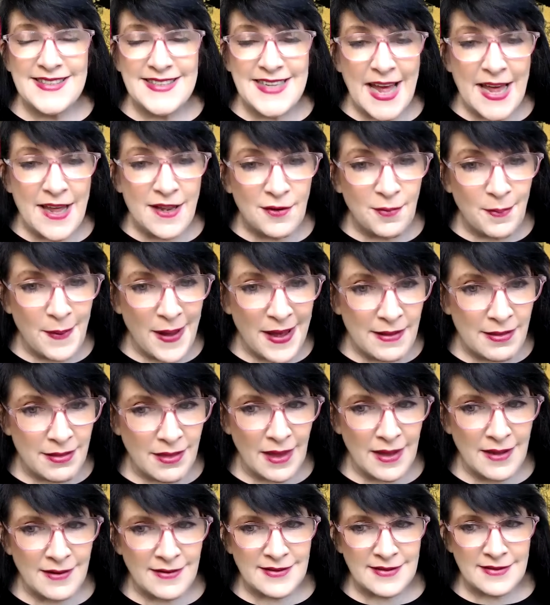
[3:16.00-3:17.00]
seis
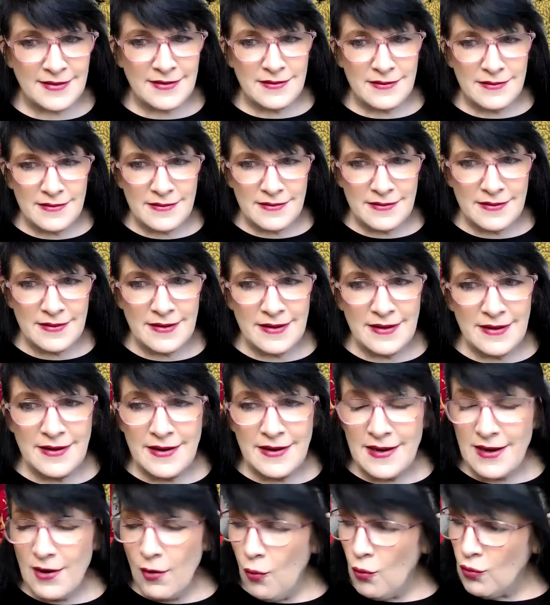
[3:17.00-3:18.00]
veces
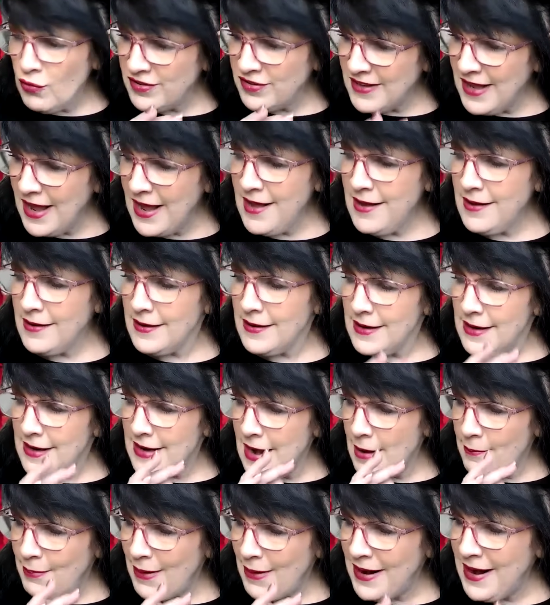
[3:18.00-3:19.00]

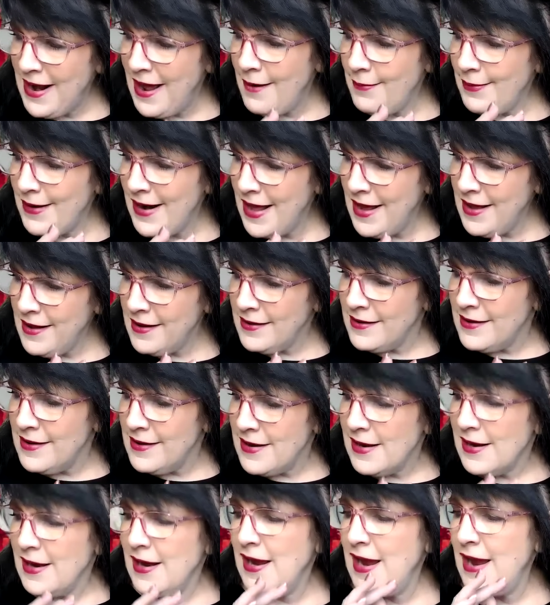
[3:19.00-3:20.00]
usa la
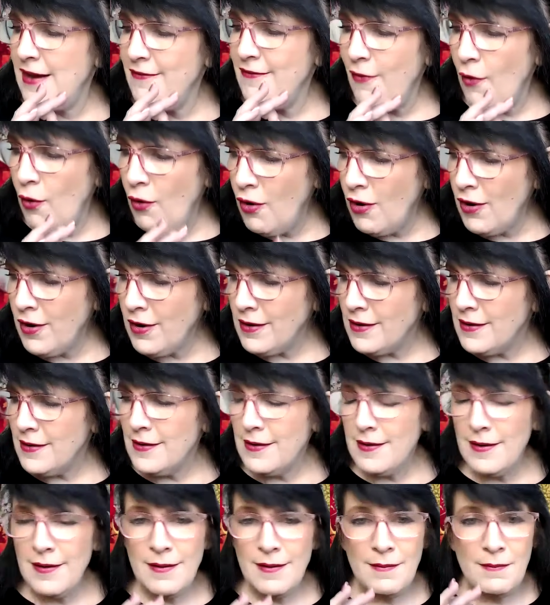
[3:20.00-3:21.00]
palabra
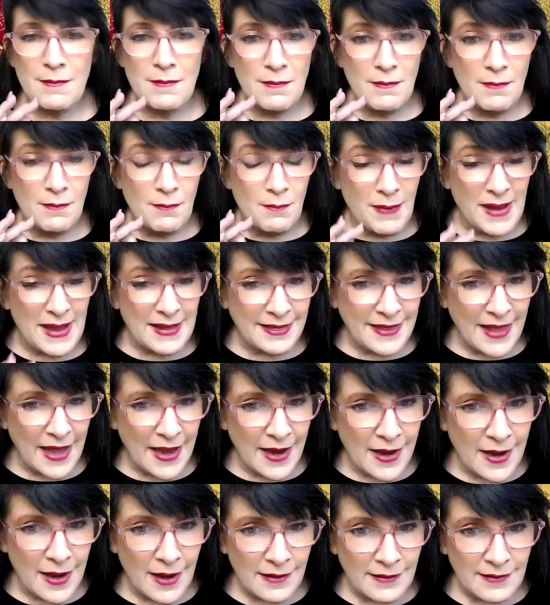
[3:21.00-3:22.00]
Kevor
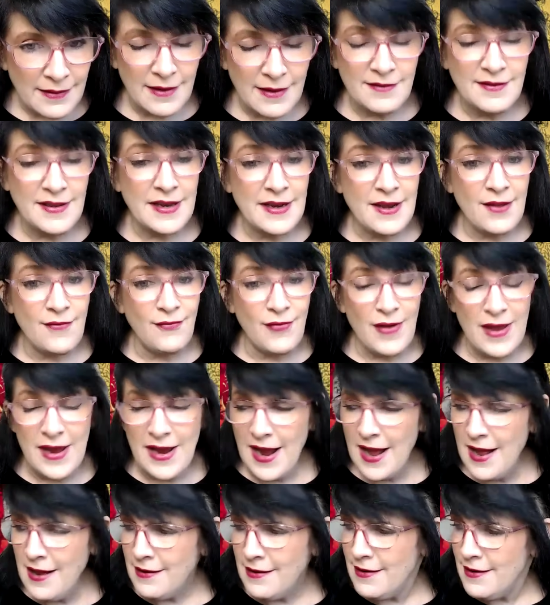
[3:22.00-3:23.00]
meteja, que
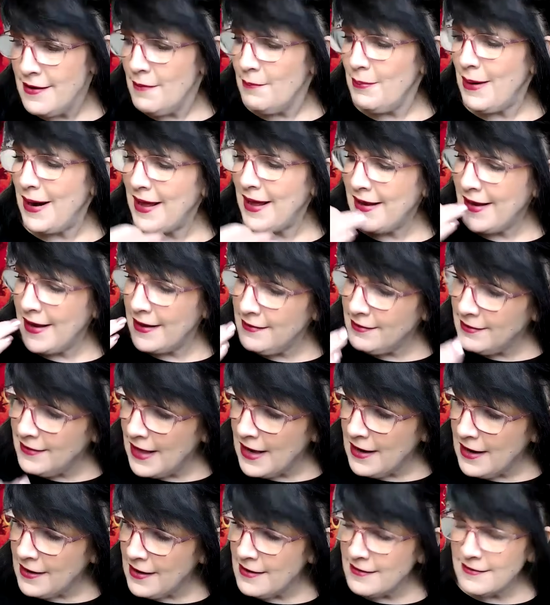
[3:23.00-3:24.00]
significa para que
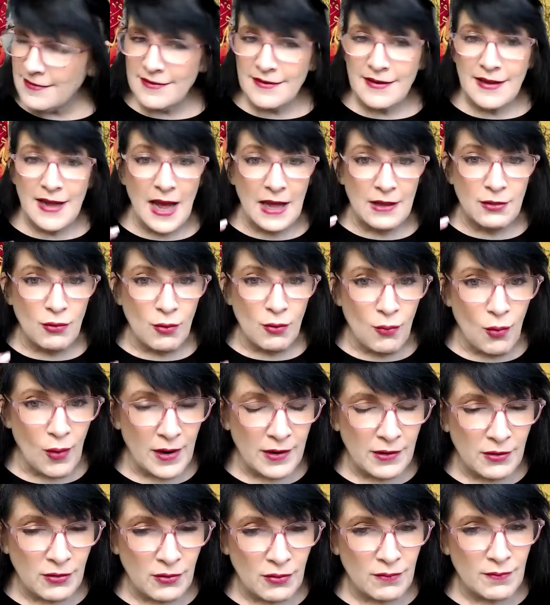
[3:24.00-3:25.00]
entierres a
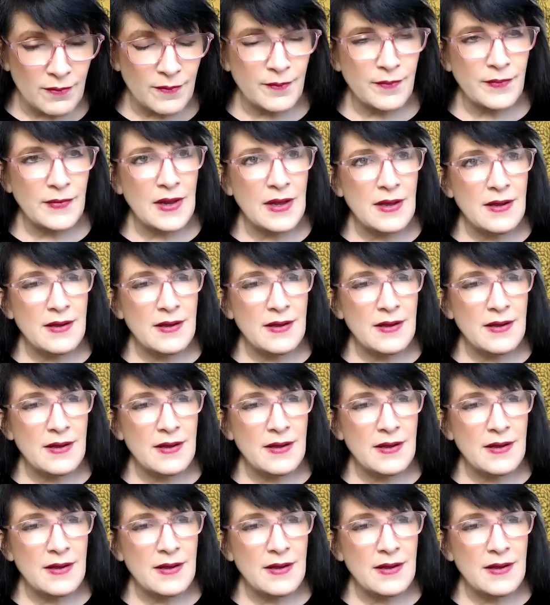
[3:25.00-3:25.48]
tu muerto.